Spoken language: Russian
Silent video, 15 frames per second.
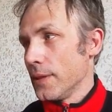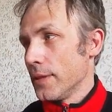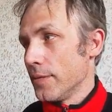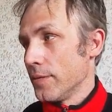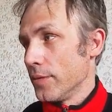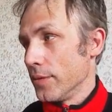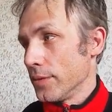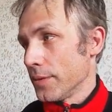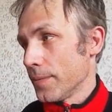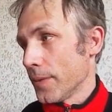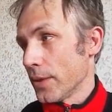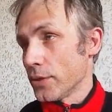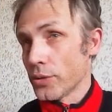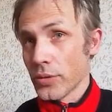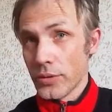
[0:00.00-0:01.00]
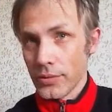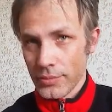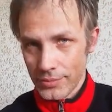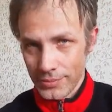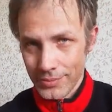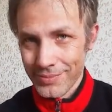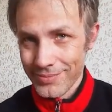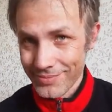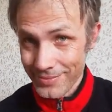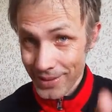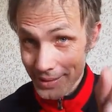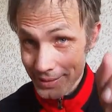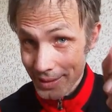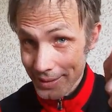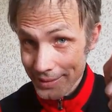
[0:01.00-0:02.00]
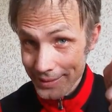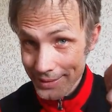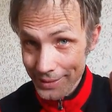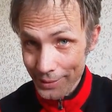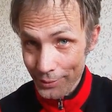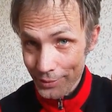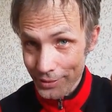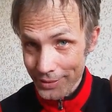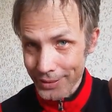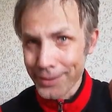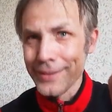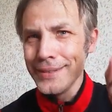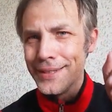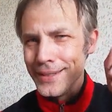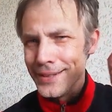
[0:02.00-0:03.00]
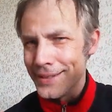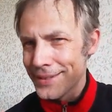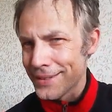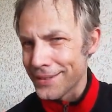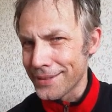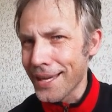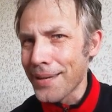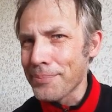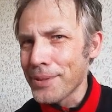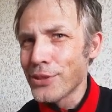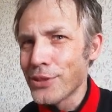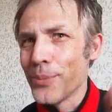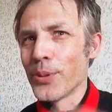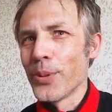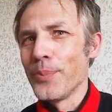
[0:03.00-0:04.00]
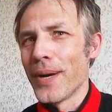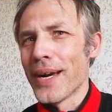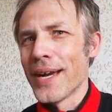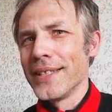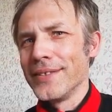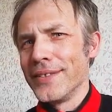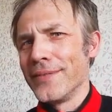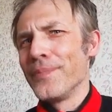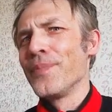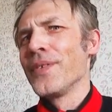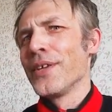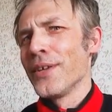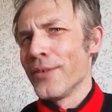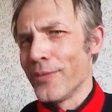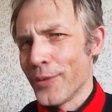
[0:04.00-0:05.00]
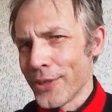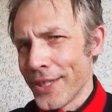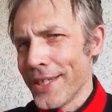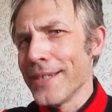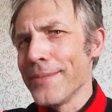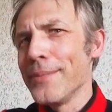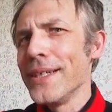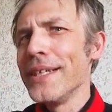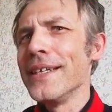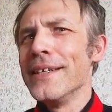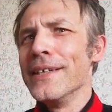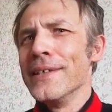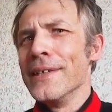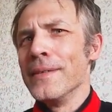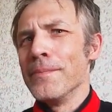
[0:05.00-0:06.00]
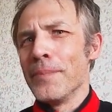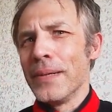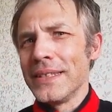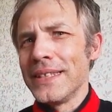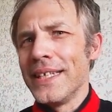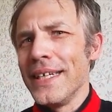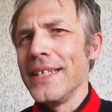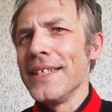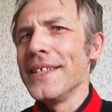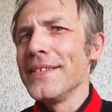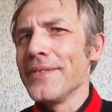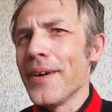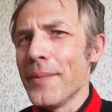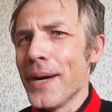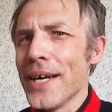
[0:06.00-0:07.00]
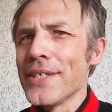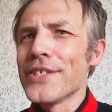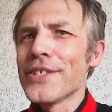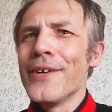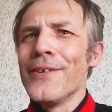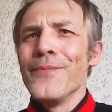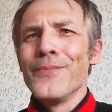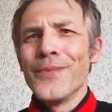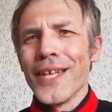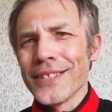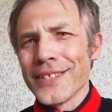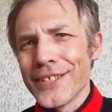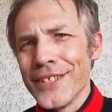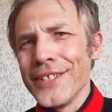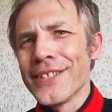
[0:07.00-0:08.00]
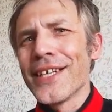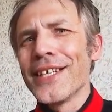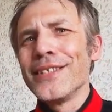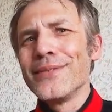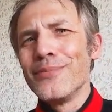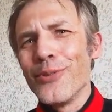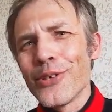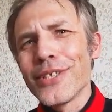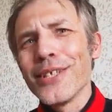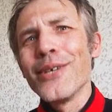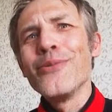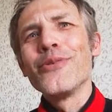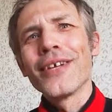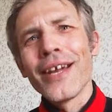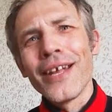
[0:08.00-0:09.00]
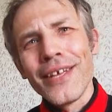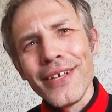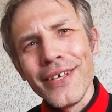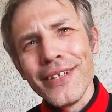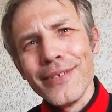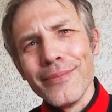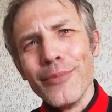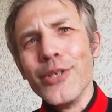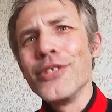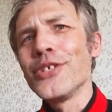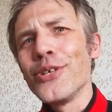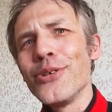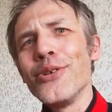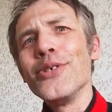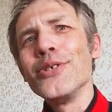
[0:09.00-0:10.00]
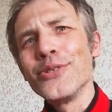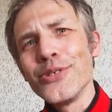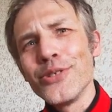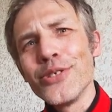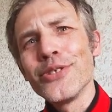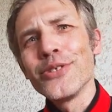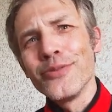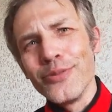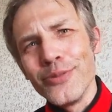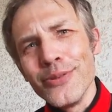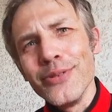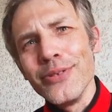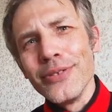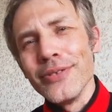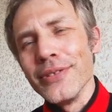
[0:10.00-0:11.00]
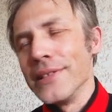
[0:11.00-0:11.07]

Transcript: Вот. Так что анализируйте, делайте запись, чтобы потом показывать. Вот это были последние два матча нацистской сборной Украины. Больше ее не существует.